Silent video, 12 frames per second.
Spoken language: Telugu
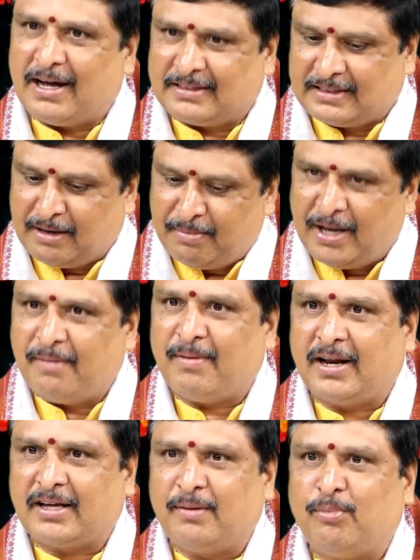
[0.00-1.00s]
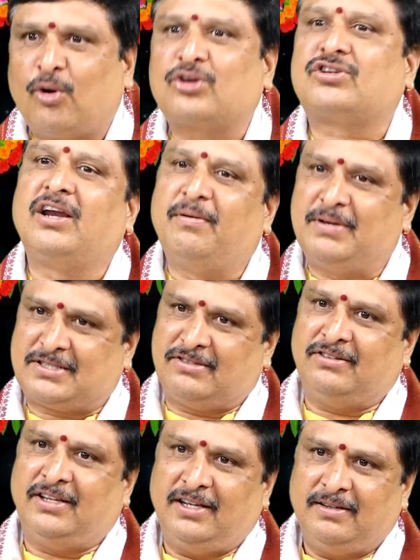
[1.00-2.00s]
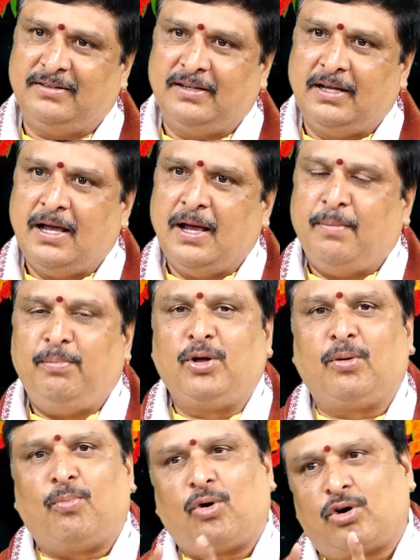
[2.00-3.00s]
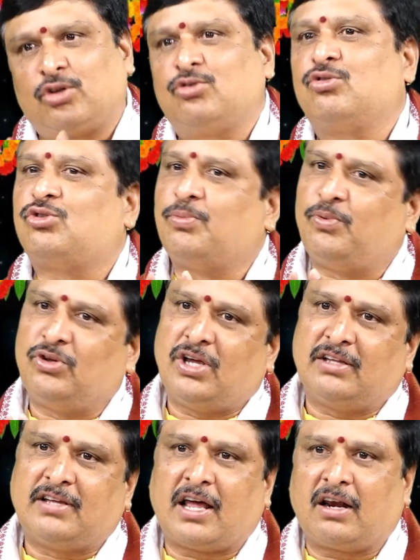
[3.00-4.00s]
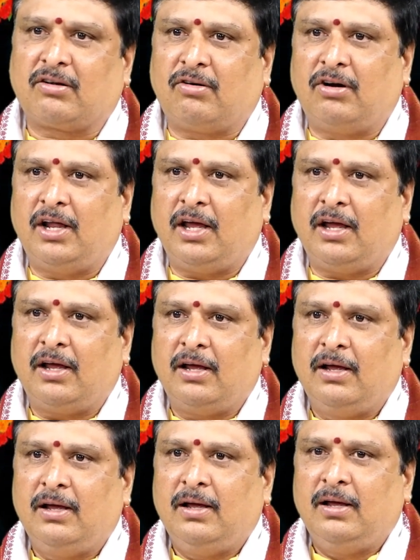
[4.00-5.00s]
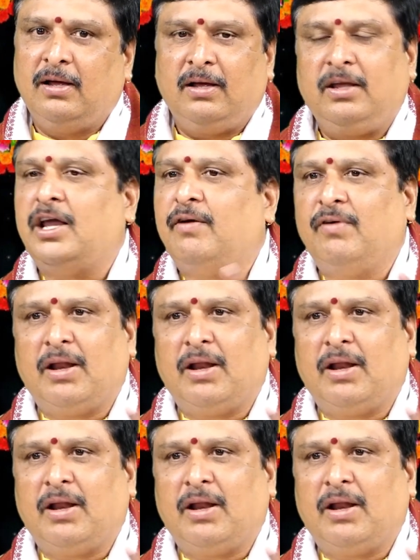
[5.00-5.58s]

మాత్రమే మనకి మోక్షం లభిస్తుంది మీరు ముఖం చూస్తూ పూజ చేశారనుకోండి ఏమీ